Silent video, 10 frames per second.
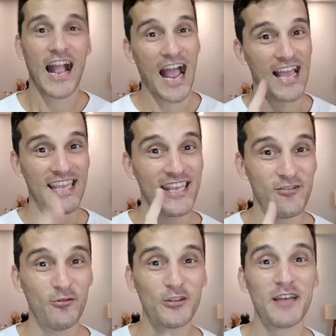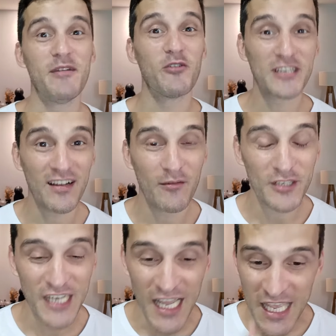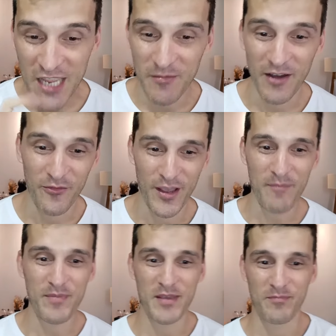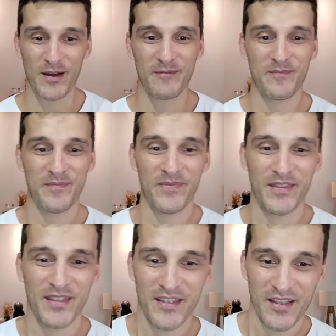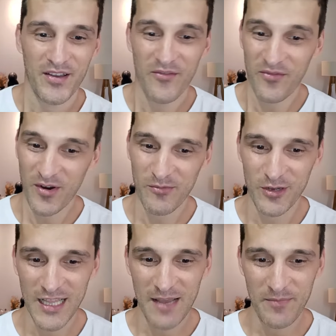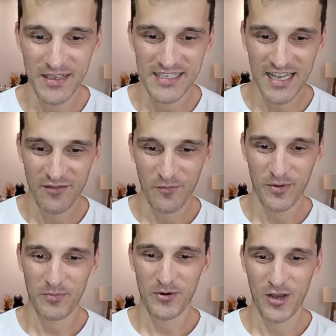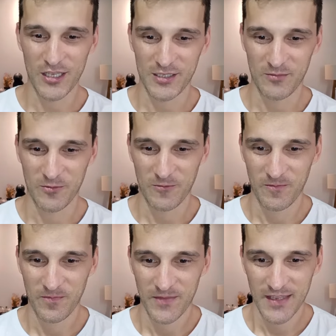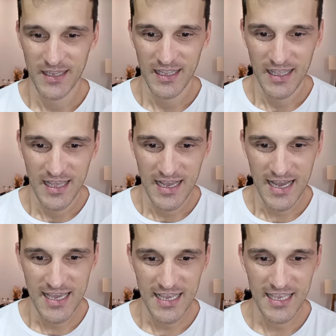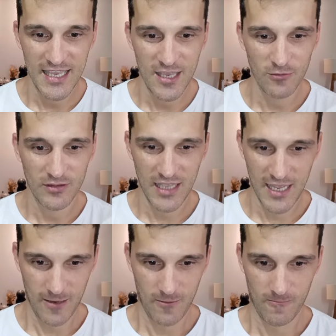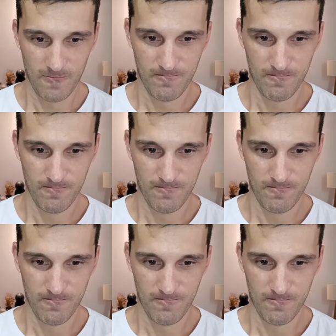Carrinho, eu também gostava muito de carrinho, mas foi a pipa. Vamos lá pensar, vamos para o próximo. Aí aqui eu tenho.